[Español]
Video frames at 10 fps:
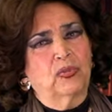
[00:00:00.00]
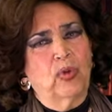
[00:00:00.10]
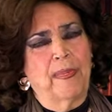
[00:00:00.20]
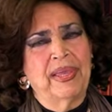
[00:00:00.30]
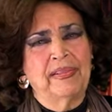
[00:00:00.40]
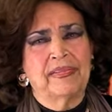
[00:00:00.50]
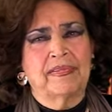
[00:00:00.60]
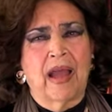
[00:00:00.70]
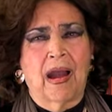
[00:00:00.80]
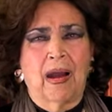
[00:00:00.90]
su
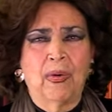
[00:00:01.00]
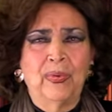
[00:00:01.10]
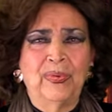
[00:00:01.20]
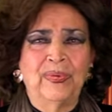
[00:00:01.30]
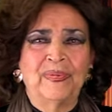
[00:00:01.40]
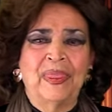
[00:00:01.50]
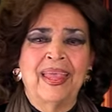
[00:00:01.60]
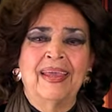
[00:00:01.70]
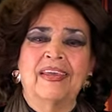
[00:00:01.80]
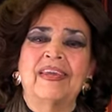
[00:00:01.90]
aventado.
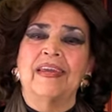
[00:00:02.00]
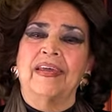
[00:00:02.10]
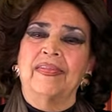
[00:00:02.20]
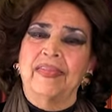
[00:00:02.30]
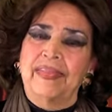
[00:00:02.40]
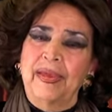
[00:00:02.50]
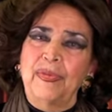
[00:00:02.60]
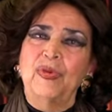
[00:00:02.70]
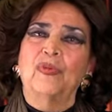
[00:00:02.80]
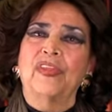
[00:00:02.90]
¿Quién te
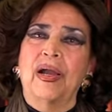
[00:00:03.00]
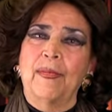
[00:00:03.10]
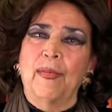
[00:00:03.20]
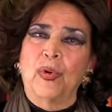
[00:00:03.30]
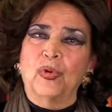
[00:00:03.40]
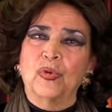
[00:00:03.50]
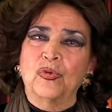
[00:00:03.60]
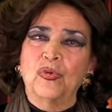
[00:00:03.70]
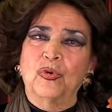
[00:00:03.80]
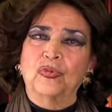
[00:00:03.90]
vio tan
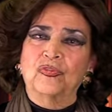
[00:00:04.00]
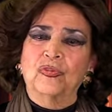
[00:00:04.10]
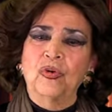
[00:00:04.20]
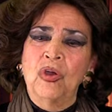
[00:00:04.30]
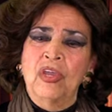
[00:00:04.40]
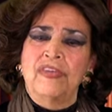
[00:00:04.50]
morroñoso